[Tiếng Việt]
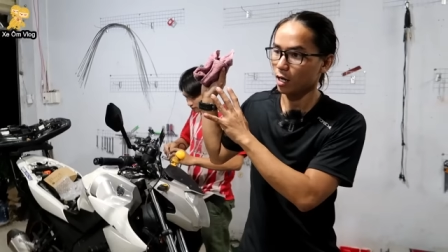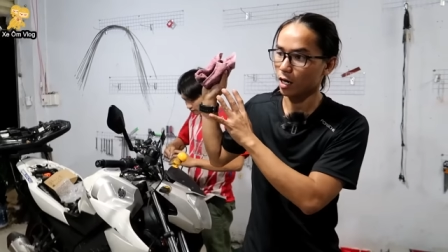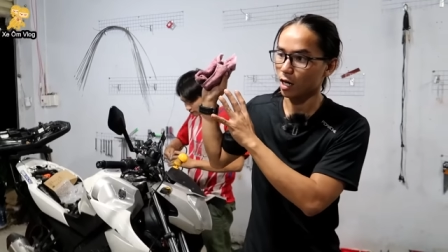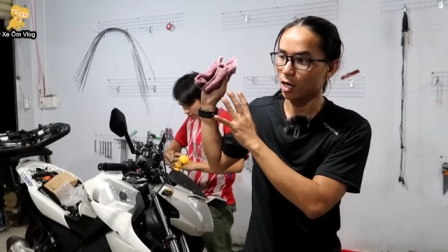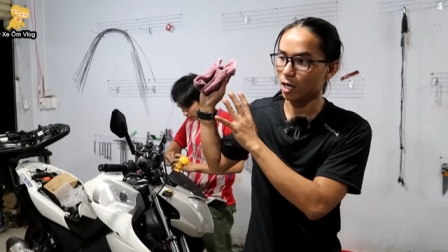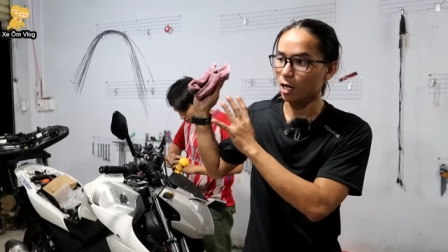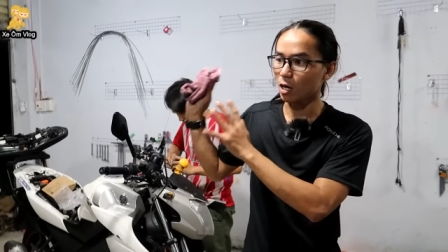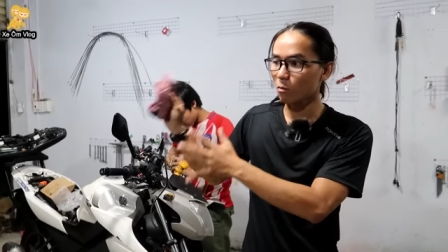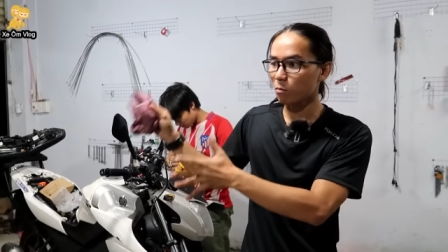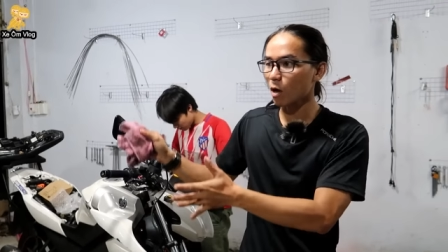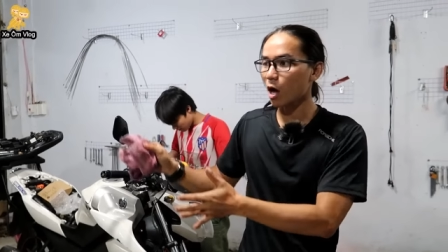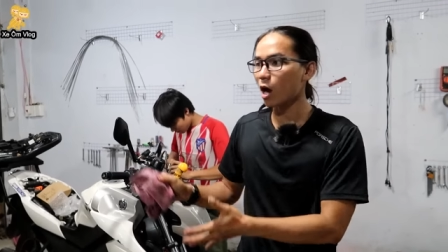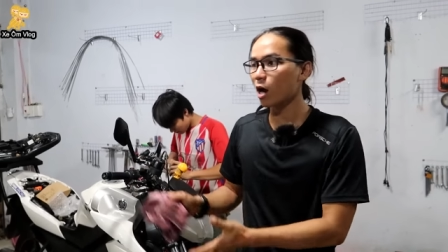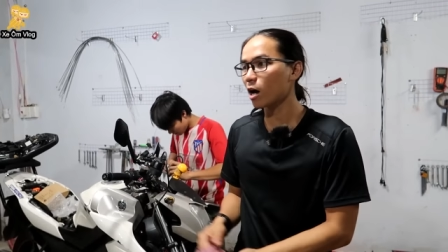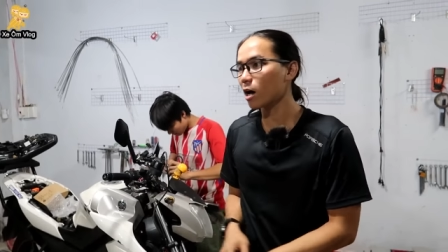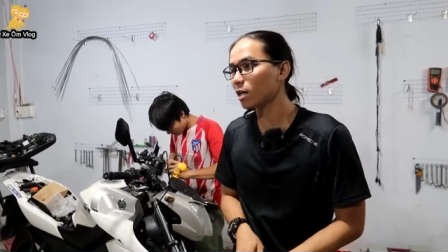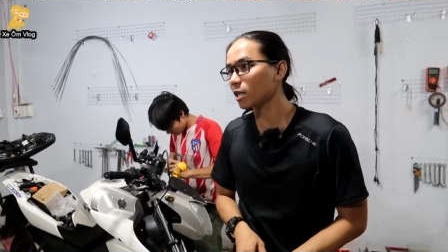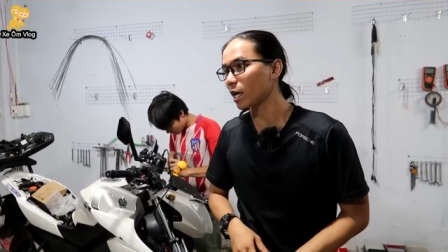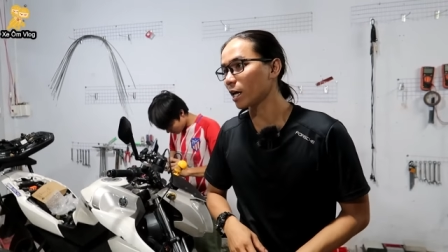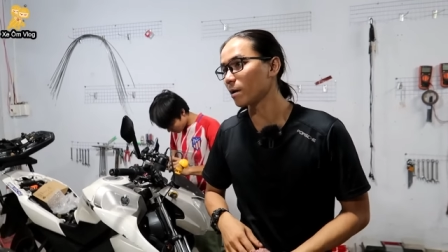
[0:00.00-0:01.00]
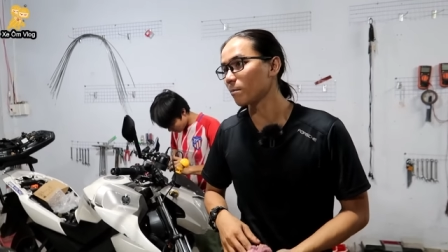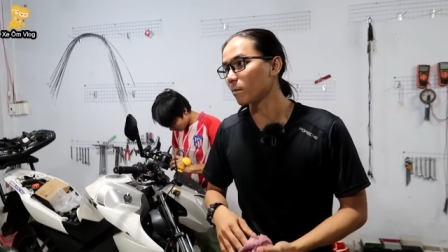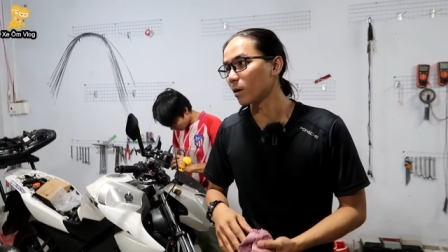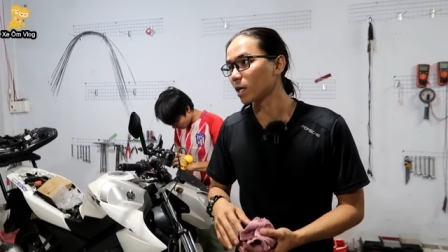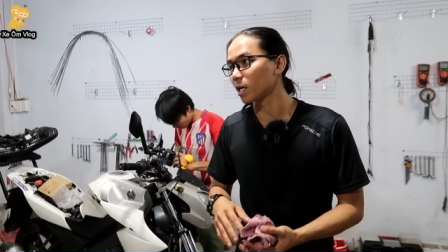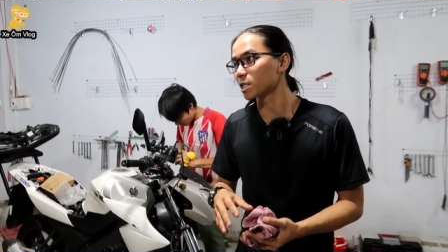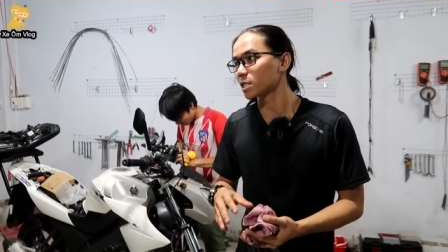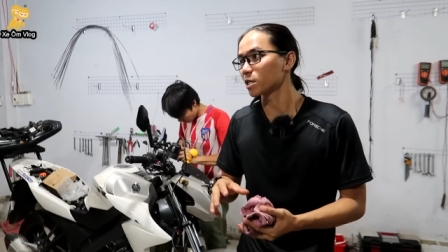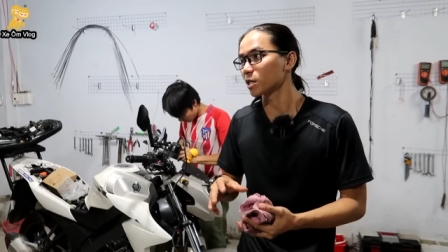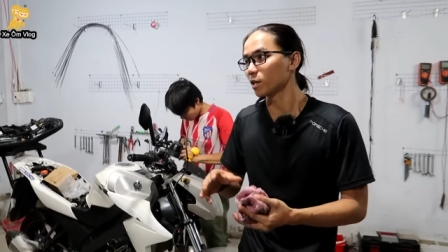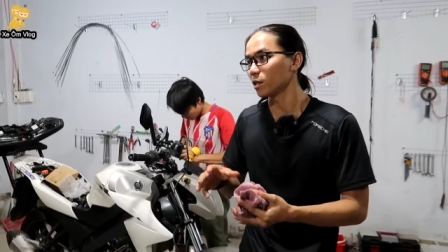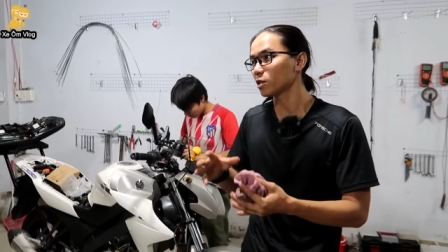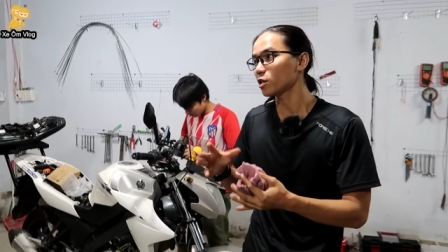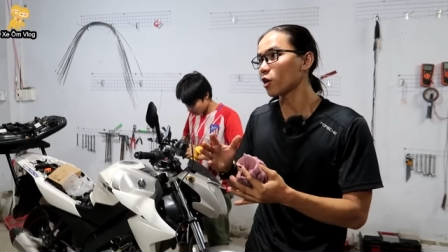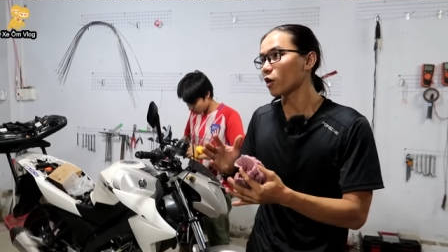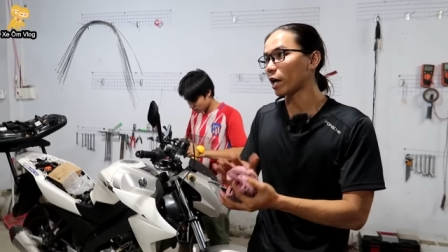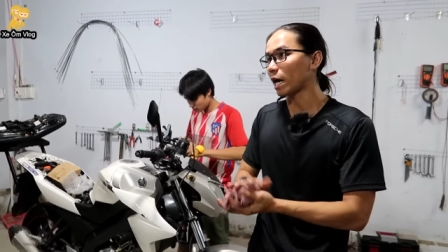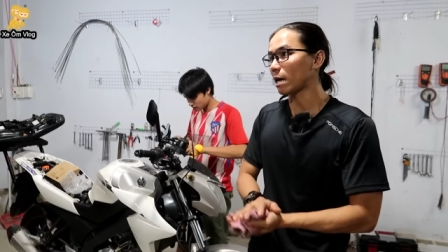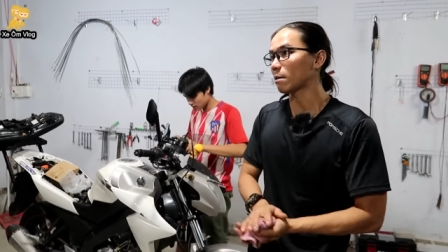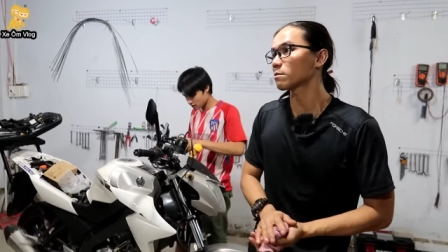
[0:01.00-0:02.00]
ờ, cái lúc đó đó thì mình sửa
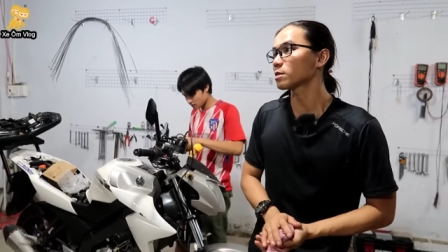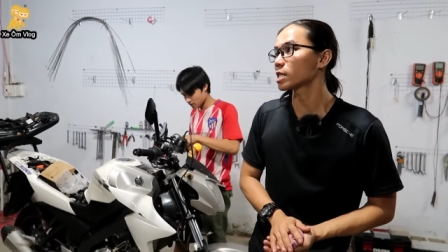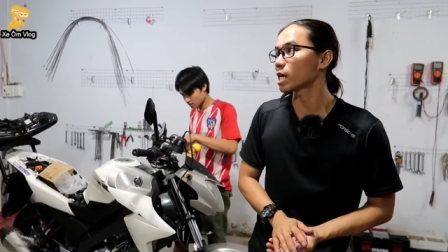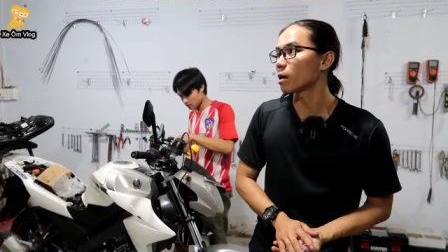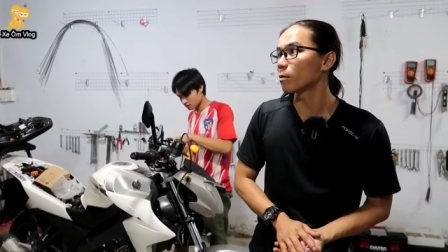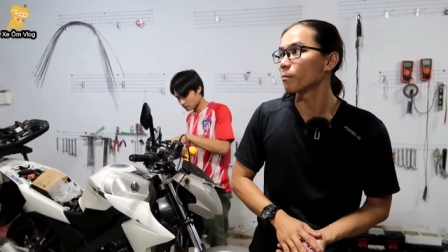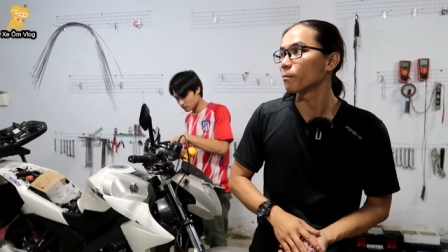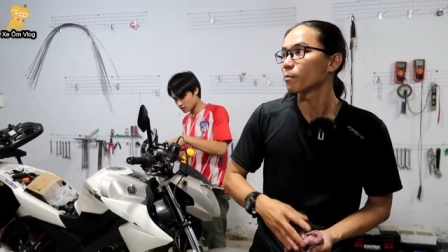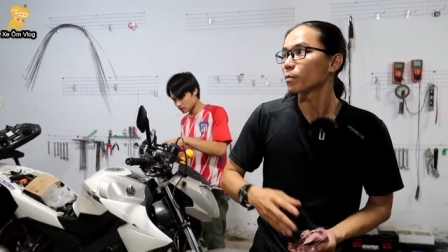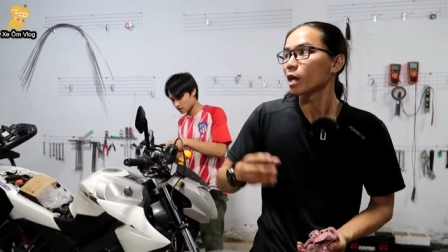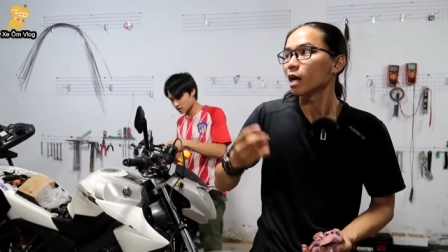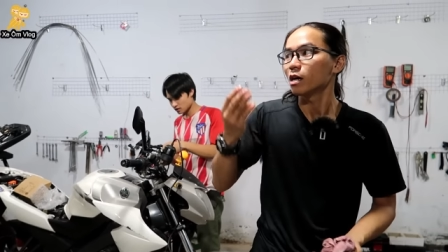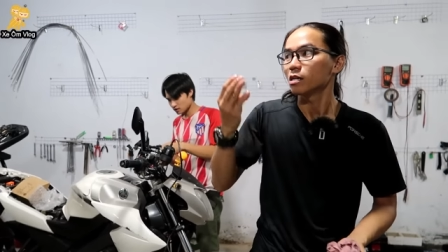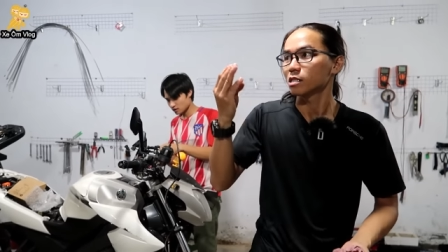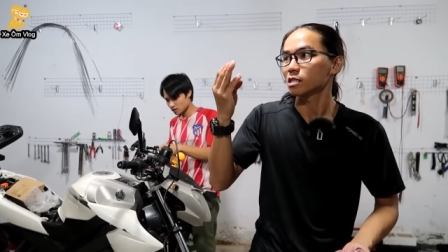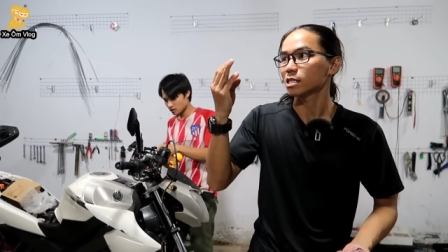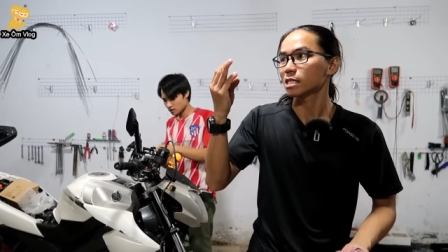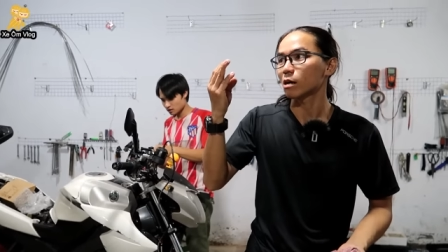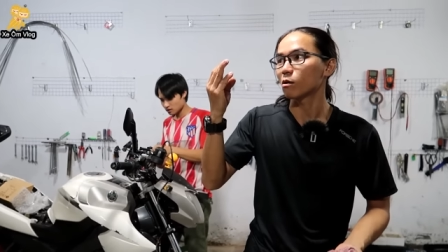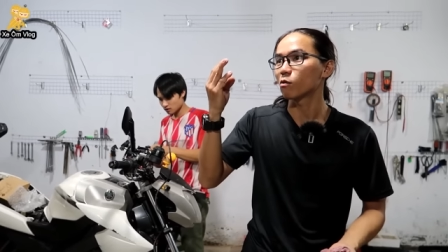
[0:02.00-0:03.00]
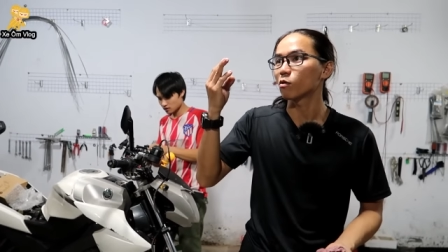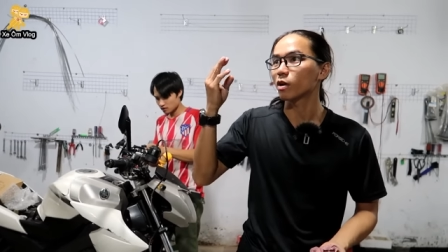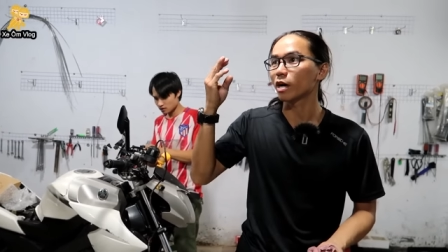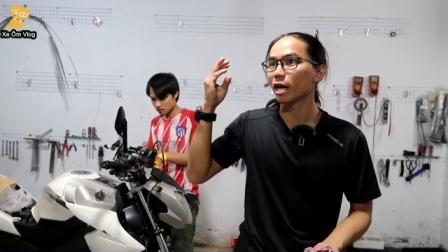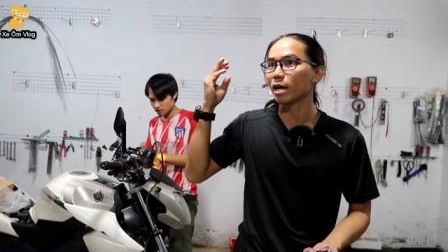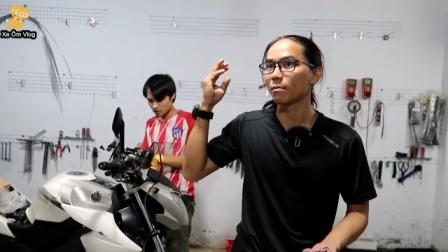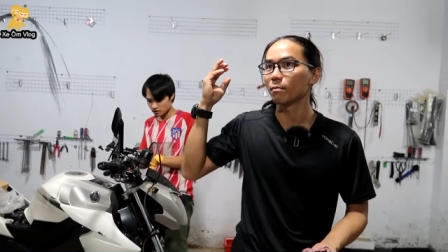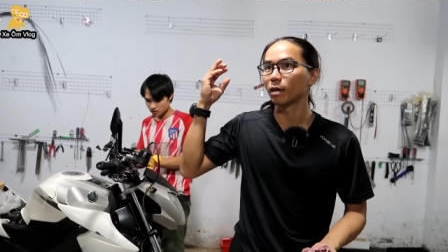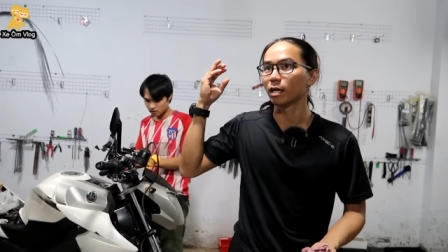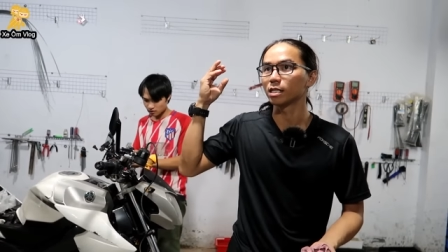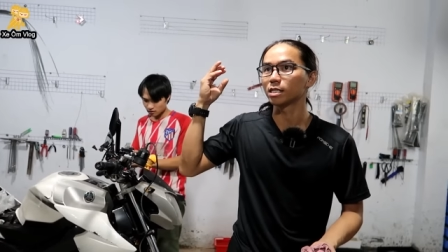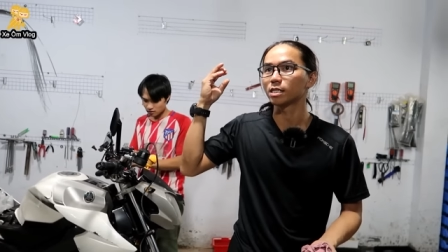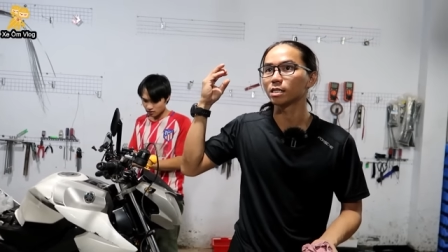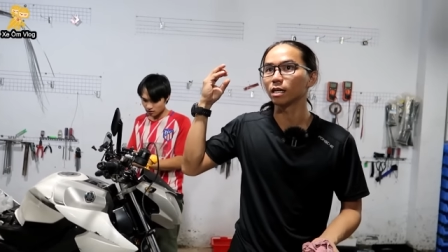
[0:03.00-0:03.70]
cho nghe em xong sau khi mình